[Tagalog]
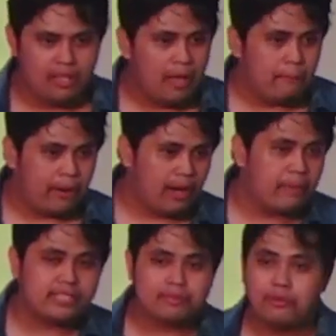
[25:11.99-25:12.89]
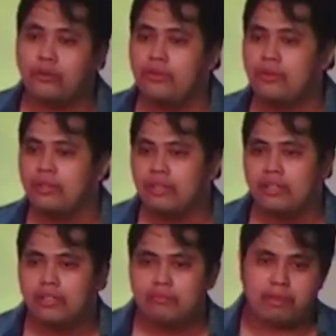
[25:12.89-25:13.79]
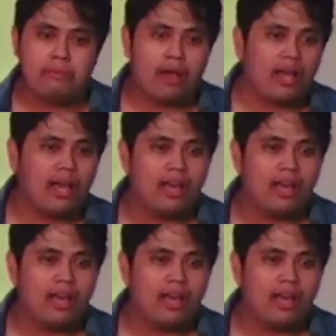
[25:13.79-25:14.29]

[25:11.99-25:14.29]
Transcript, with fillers: Paglabas mo, may mga